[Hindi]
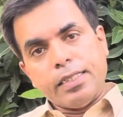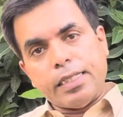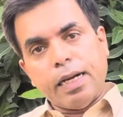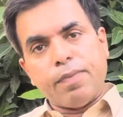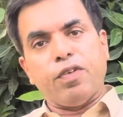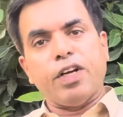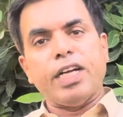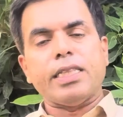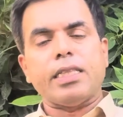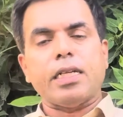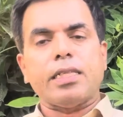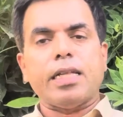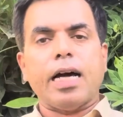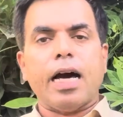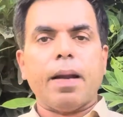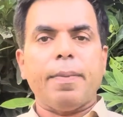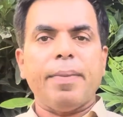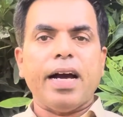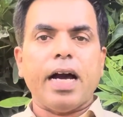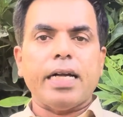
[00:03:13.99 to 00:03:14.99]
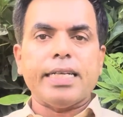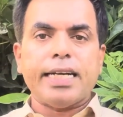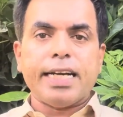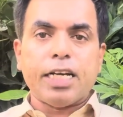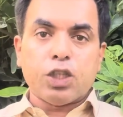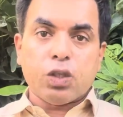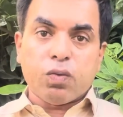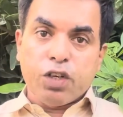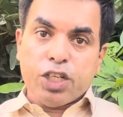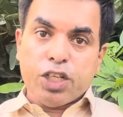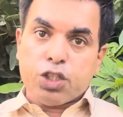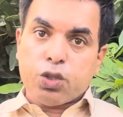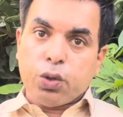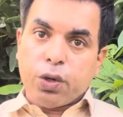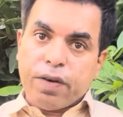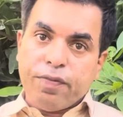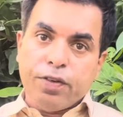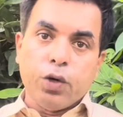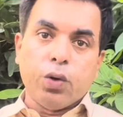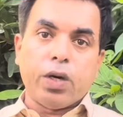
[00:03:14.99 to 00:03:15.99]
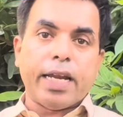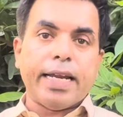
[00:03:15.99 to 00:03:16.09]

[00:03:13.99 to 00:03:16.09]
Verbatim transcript: जब वो इकतदार में आ जाएंगे तो वो इसको रिव्यू